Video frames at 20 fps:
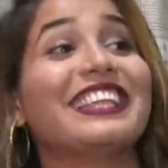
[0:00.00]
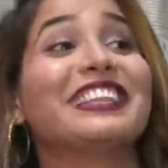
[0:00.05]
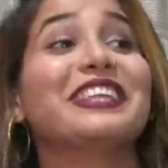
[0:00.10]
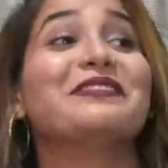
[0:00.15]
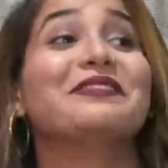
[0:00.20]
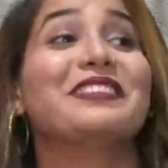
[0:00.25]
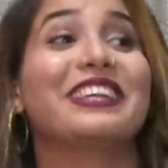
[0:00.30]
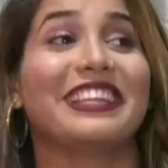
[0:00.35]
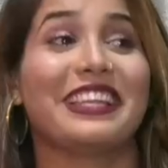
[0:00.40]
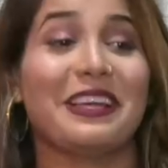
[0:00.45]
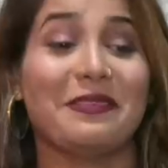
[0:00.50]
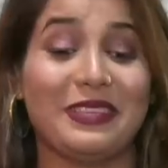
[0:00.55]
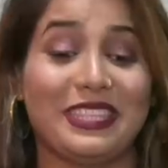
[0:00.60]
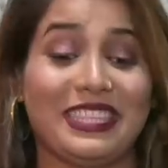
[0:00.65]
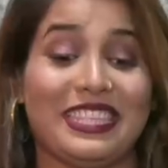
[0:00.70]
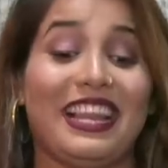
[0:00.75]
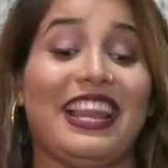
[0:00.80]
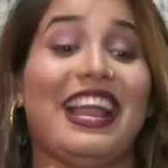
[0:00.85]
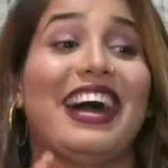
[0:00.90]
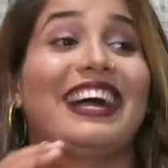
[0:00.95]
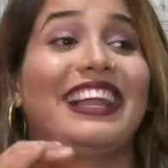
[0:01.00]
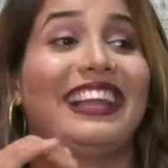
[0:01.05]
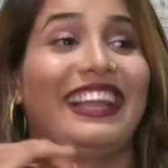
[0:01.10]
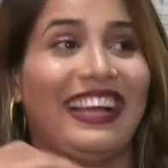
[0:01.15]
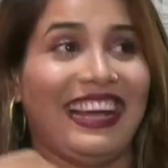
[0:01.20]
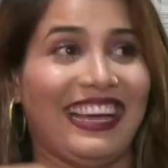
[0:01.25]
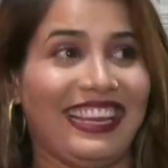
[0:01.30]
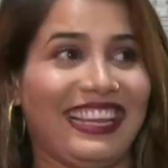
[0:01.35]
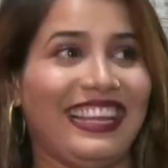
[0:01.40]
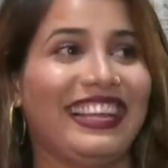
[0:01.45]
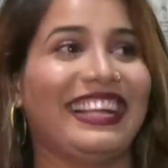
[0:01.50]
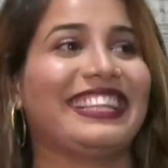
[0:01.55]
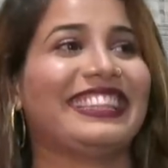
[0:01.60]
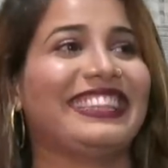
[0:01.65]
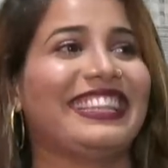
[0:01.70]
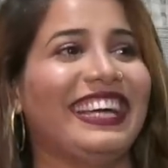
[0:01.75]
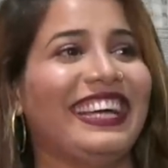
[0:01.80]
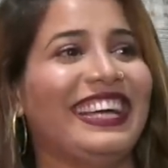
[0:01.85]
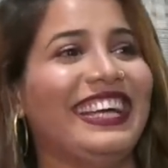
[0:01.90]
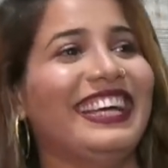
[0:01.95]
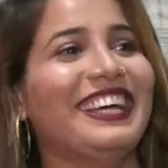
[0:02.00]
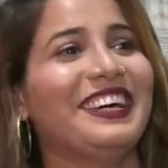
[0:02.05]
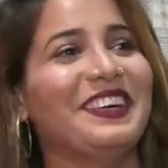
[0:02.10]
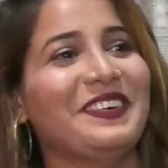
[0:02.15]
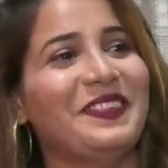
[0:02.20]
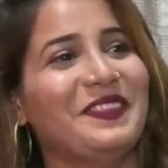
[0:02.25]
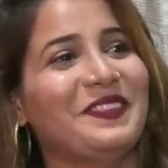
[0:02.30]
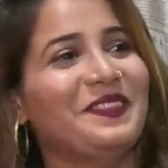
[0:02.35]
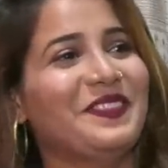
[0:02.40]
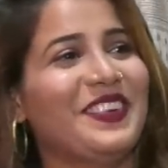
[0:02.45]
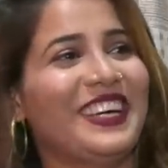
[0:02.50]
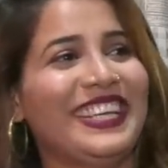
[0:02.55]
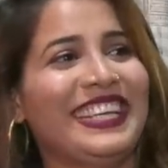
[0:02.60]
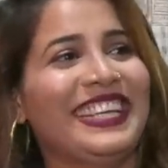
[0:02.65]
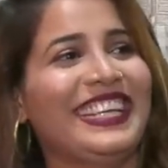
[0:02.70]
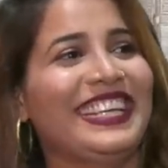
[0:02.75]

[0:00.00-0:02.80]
एकदम दरिया में छलांग लगाने लगता है